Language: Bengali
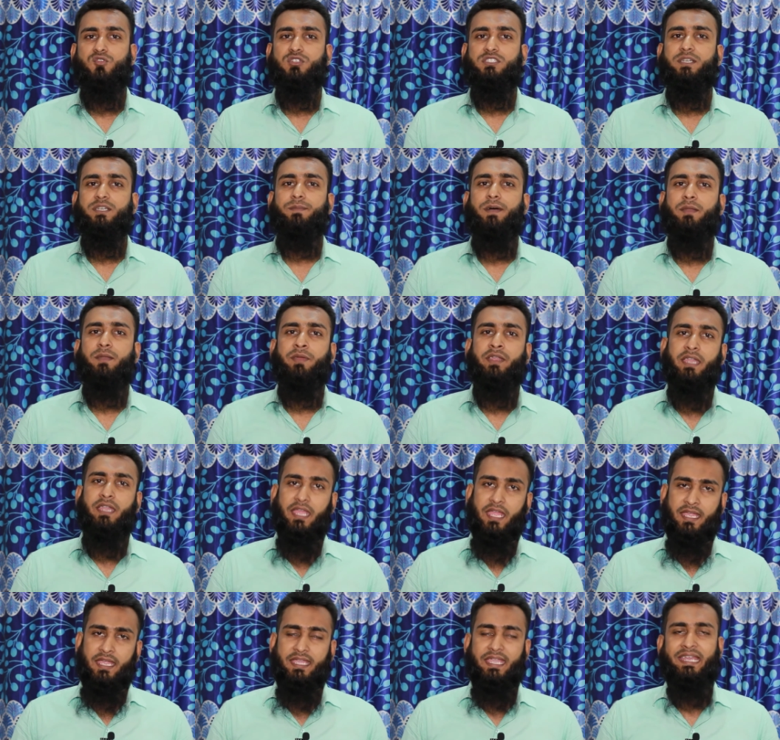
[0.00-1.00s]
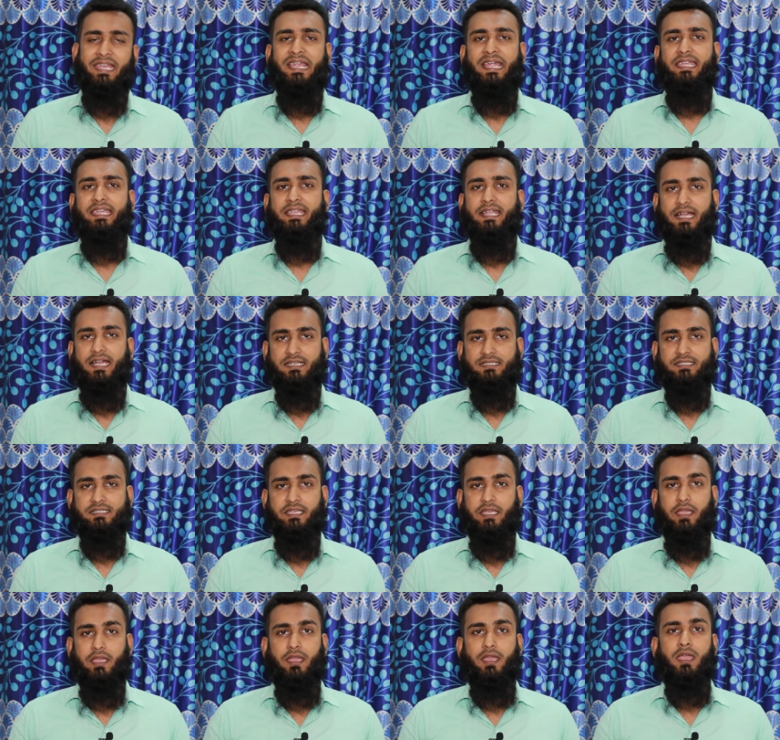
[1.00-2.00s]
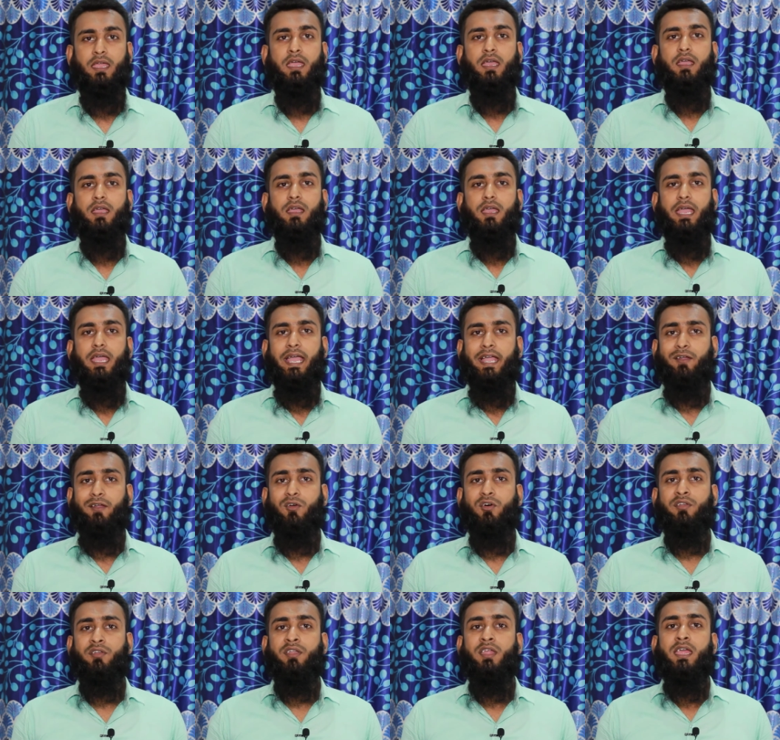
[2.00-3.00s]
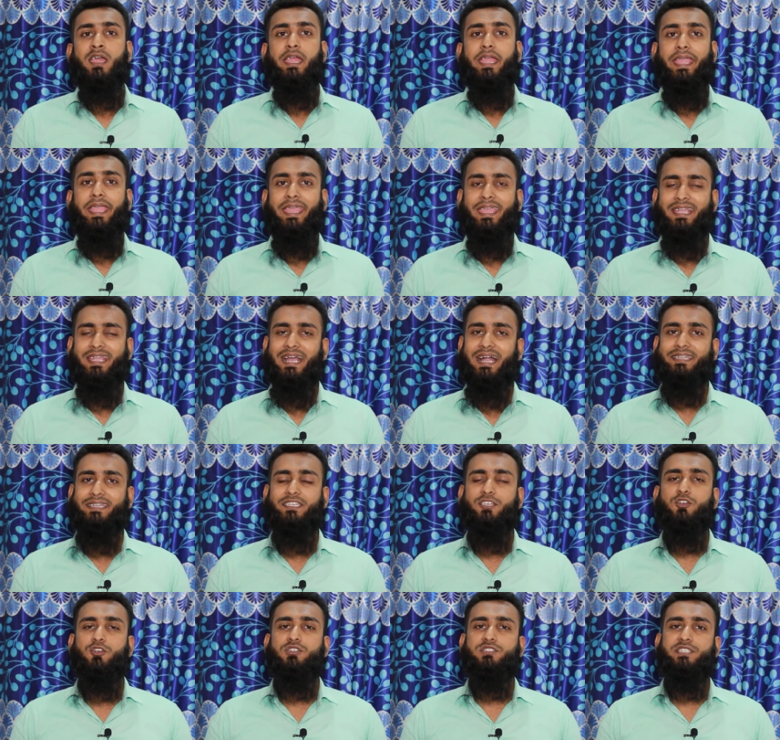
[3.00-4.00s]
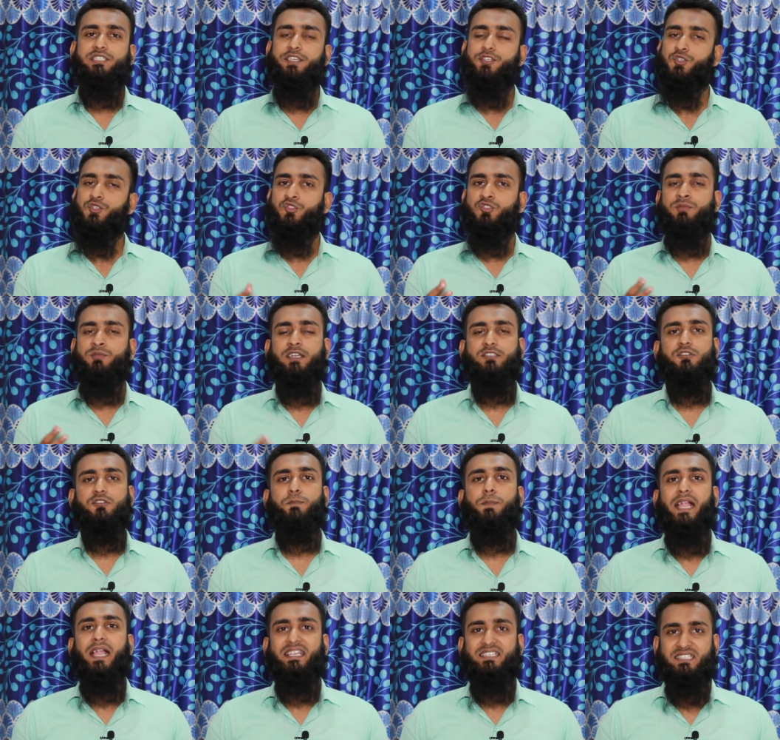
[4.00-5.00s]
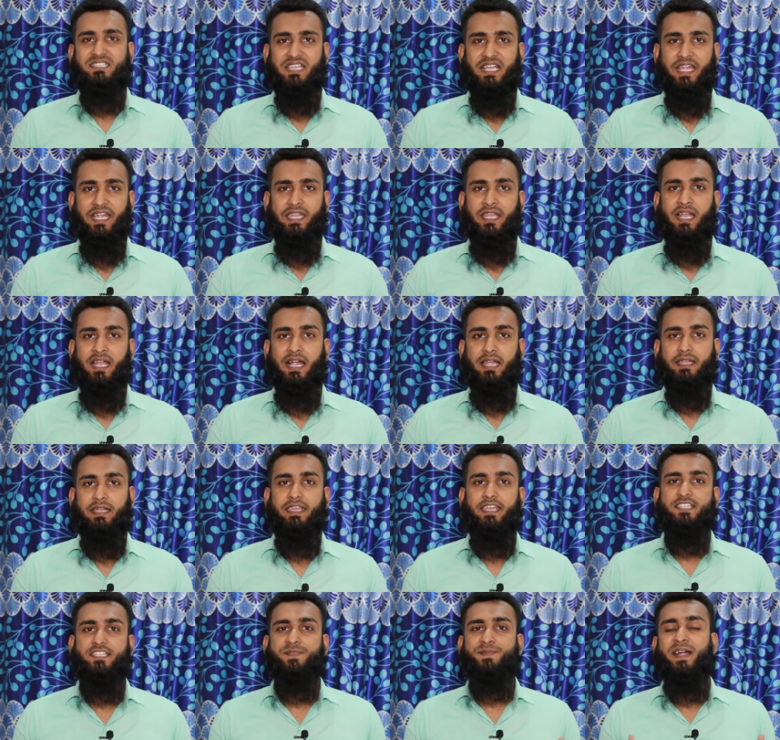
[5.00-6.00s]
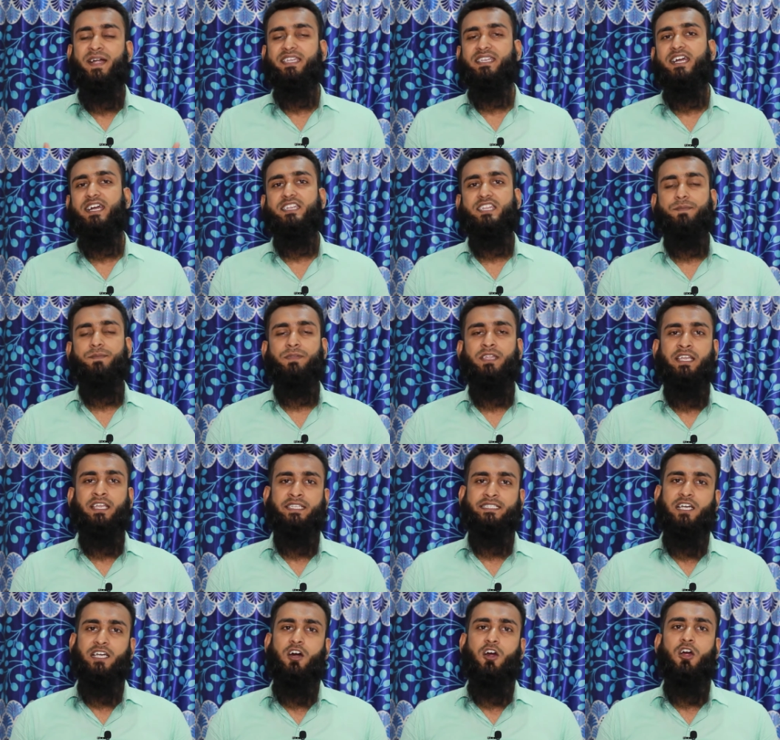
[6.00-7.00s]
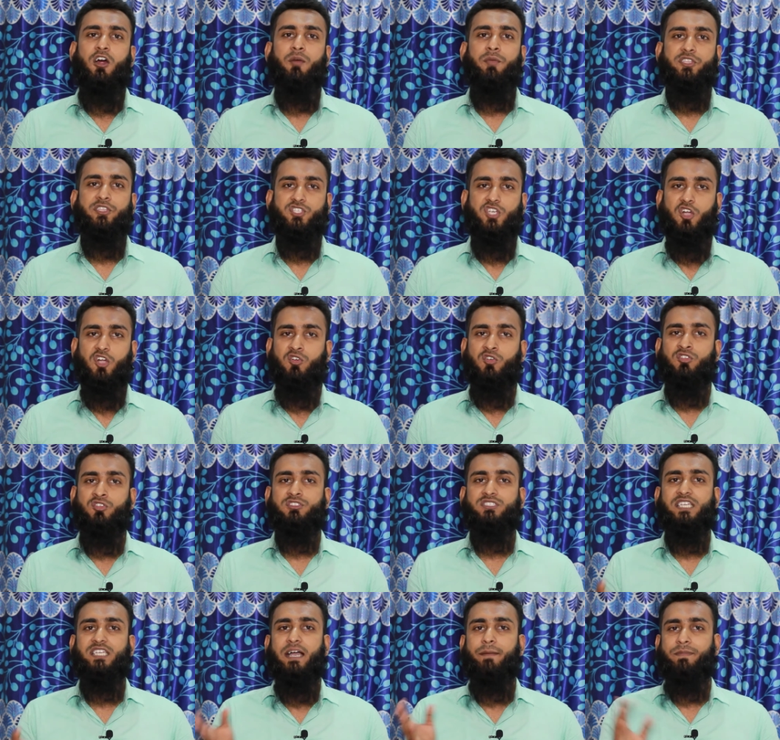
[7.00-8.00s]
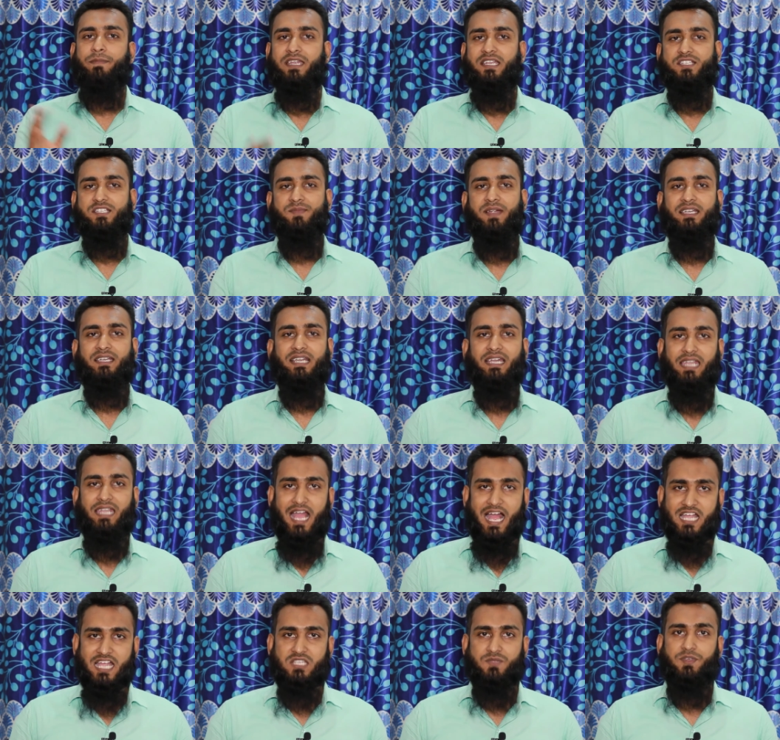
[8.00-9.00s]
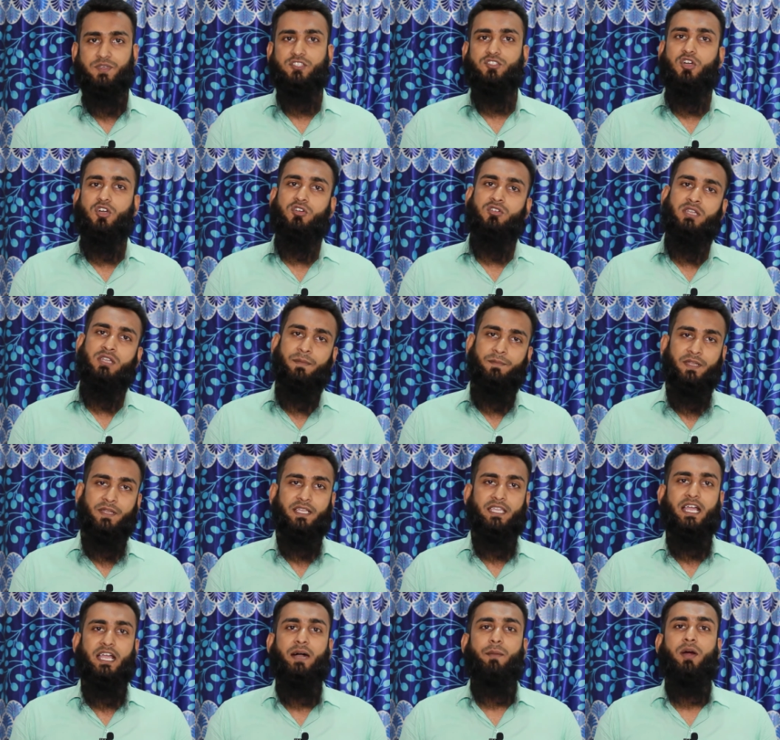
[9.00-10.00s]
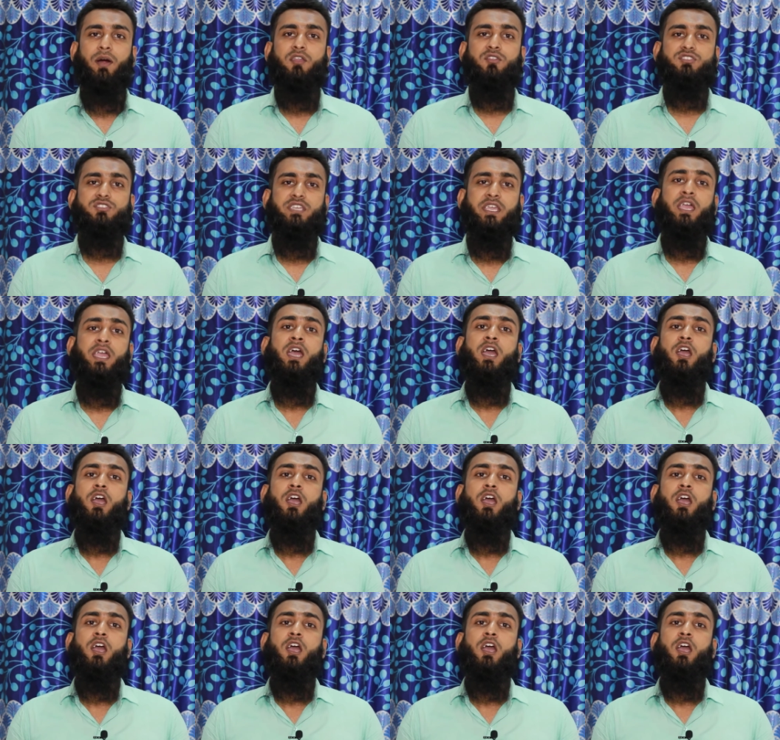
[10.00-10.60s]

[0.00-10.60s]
করতে পারবেন এই এনআইডি কার্ড দিয়ে এখন এই কার্ডটি হচ্ছে শুধুমাত্র প্লাস্টিক আইডি কার্ড স্মার্ট কার্ড আপনাকে দেওয়া হবে যখন হচ্ছে আপনার স্মার্ট কার্ড আসবে তখন আপনাকে আবার হচ্ছে